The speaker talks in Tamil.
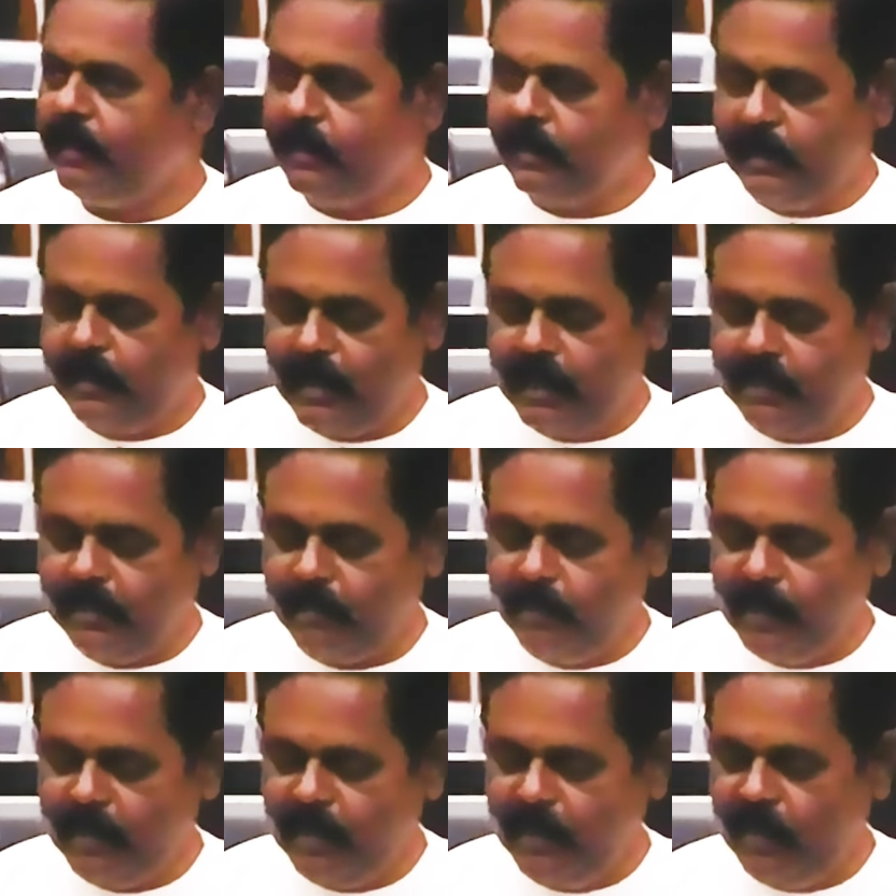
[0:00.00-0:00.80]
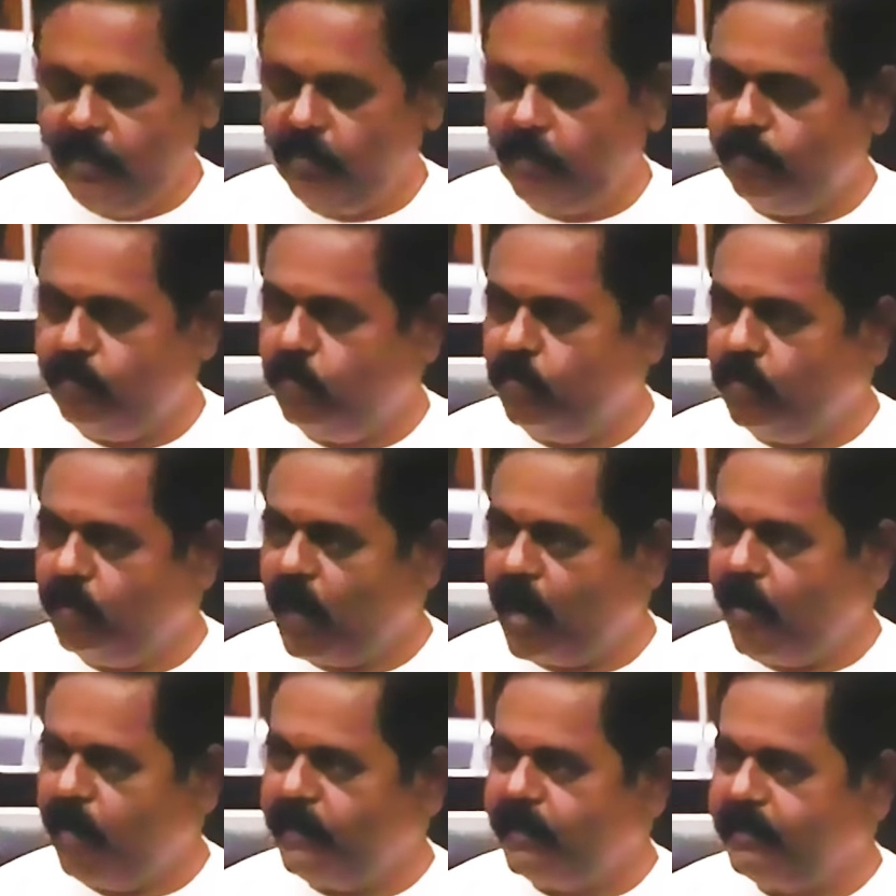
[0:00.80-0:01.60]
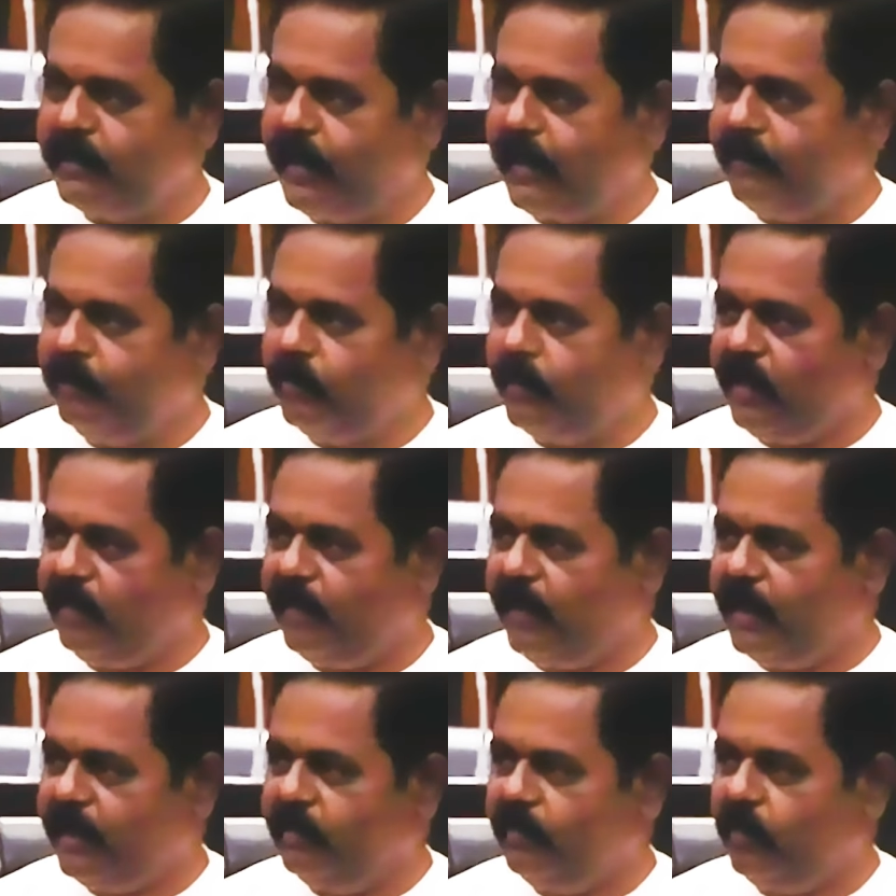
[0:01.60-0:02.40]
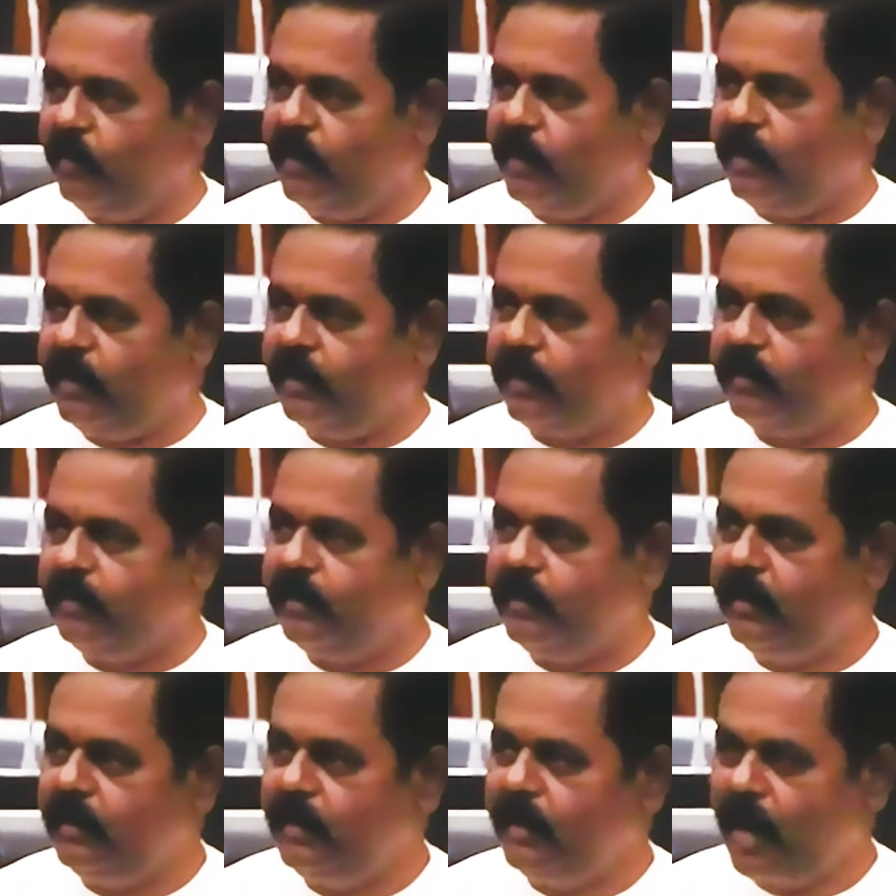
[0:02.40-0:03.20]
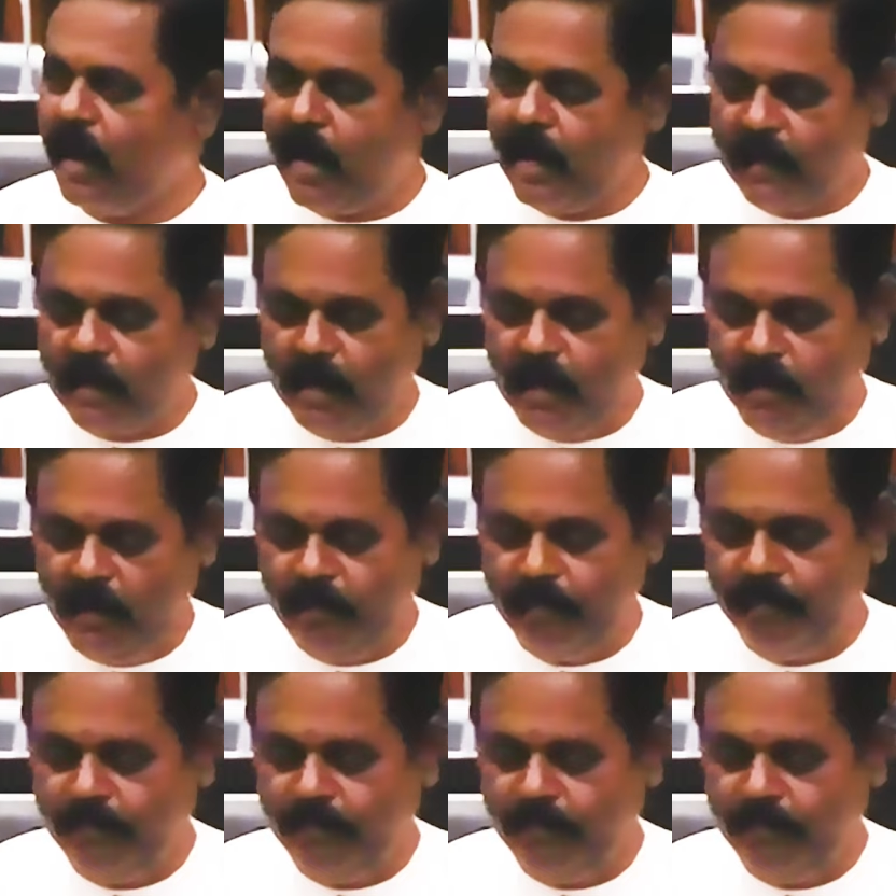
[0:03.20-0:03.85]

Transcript: இன்று அந்த மண்ணிலே ஒரு மூன்றாவது தலைமுறை வளர்ந்து கொண்டிருக்கிறது ஆனால்